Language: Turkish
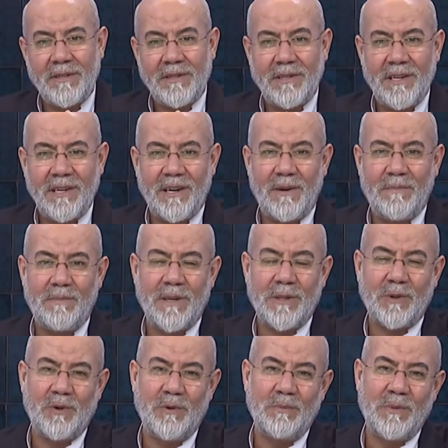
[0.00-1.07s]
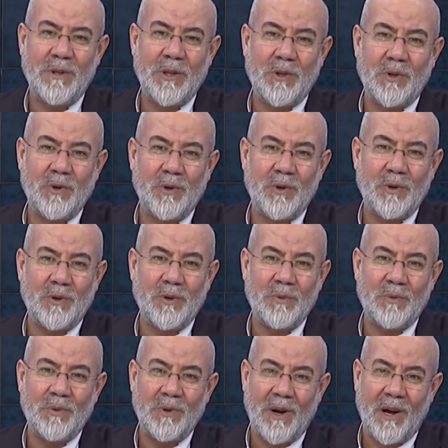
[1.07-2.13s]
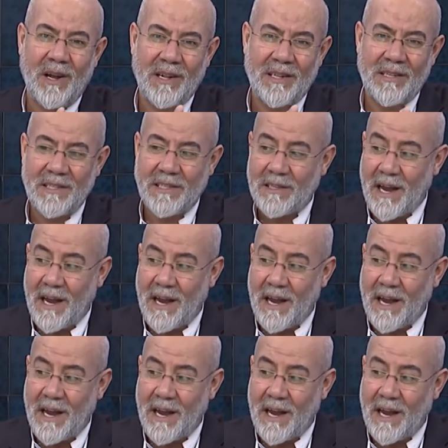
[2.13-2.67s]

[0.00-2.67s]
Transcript: Şeyh Abbas Kummi'yi gördü, bunu aldı.